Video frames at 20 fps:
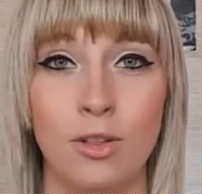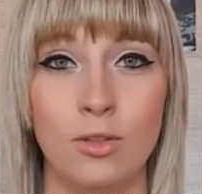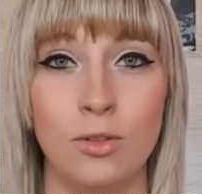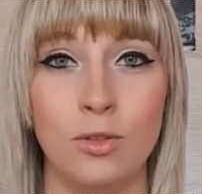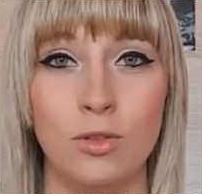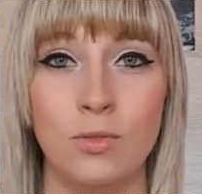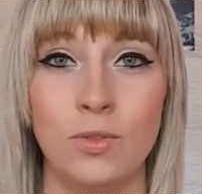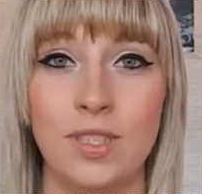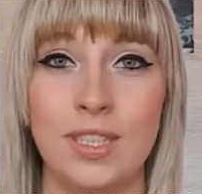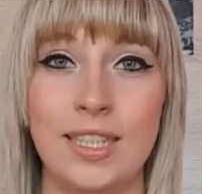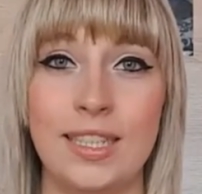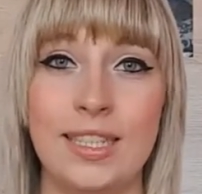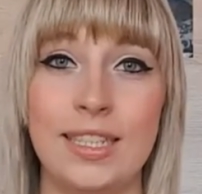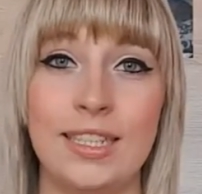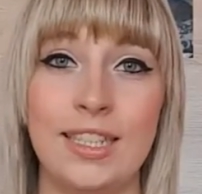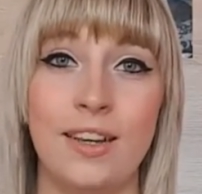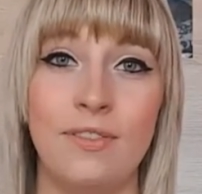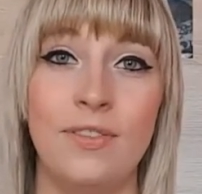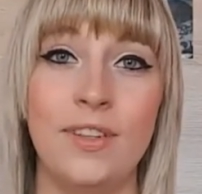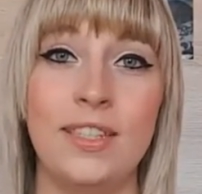Donc je vous ai
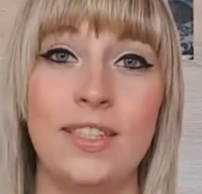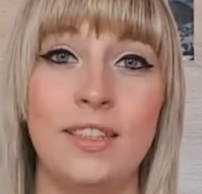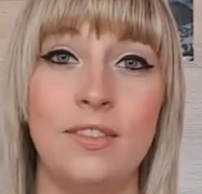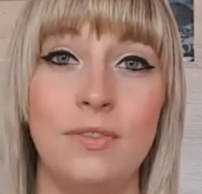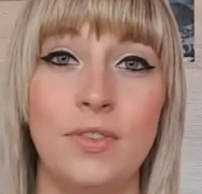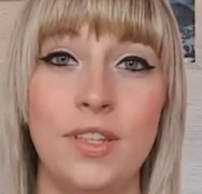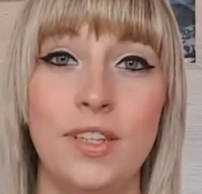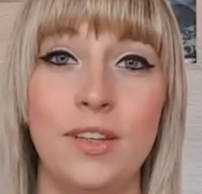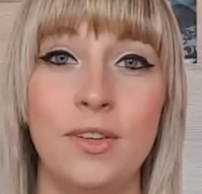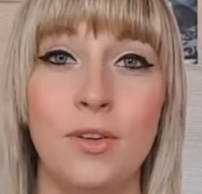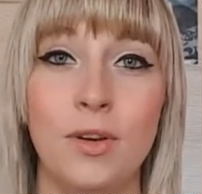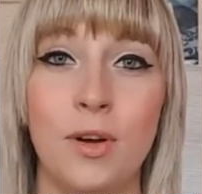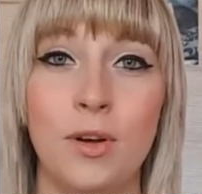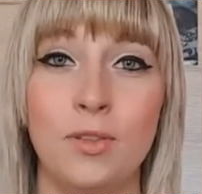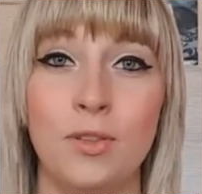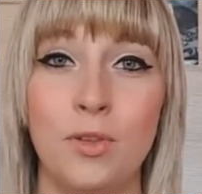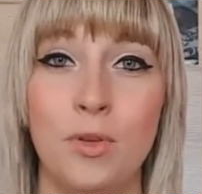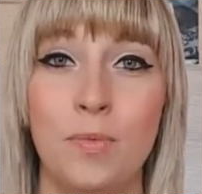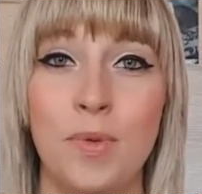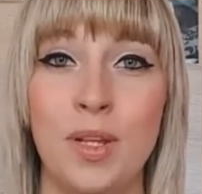déjà fait cette vidéo
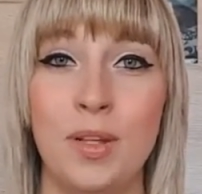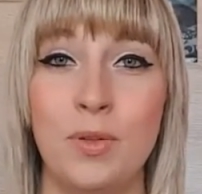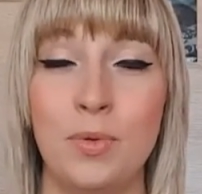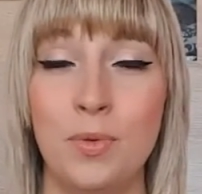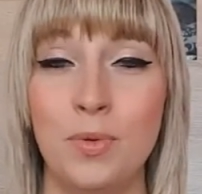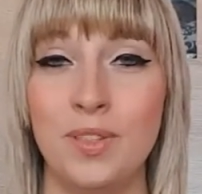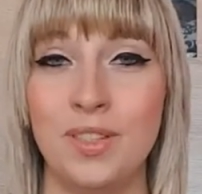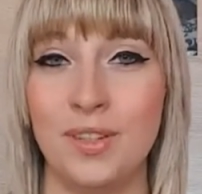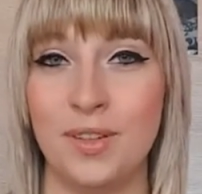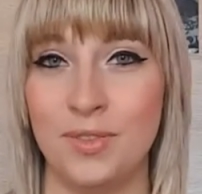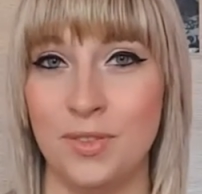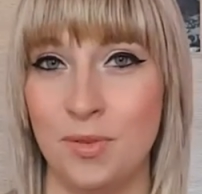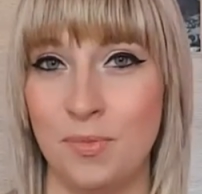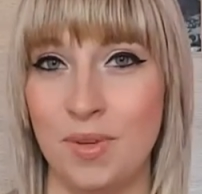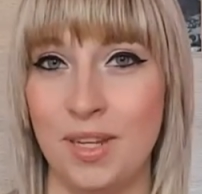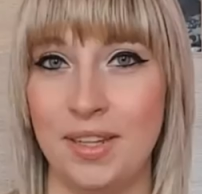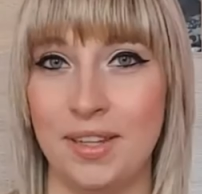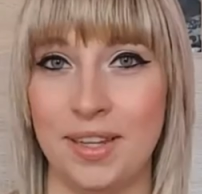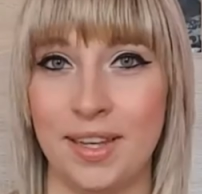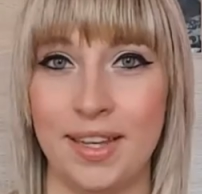en 2012 et en
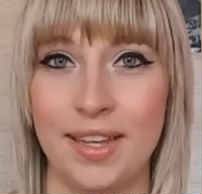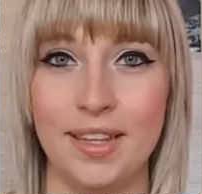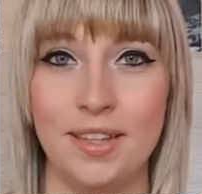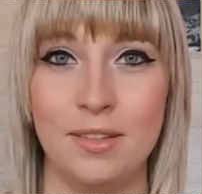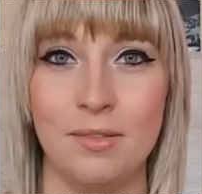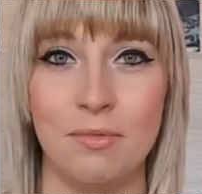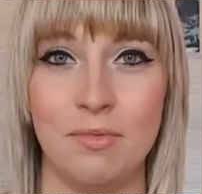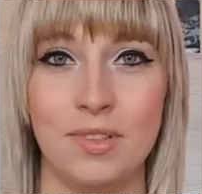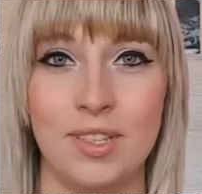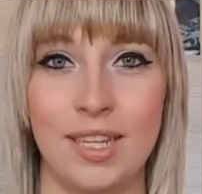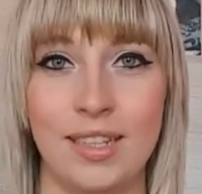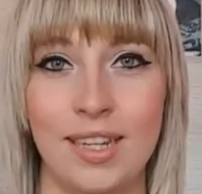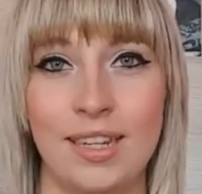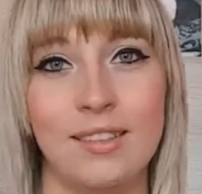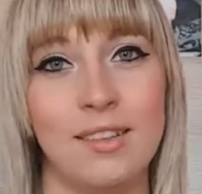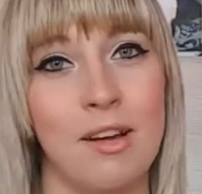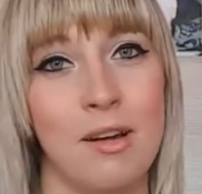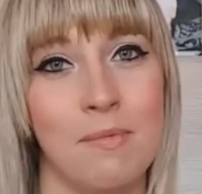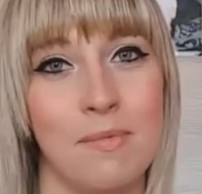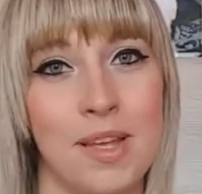2013, donc ça
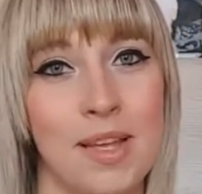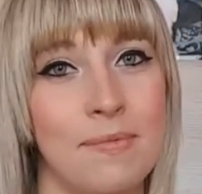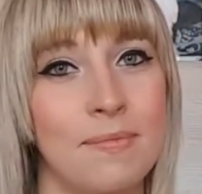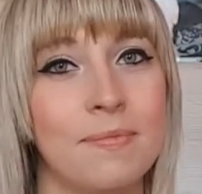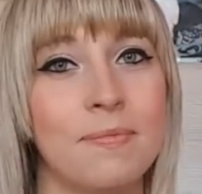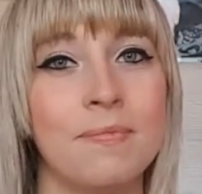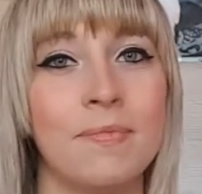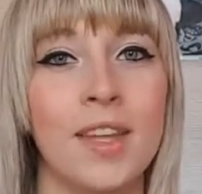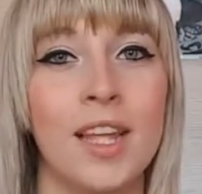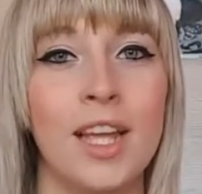date quand même.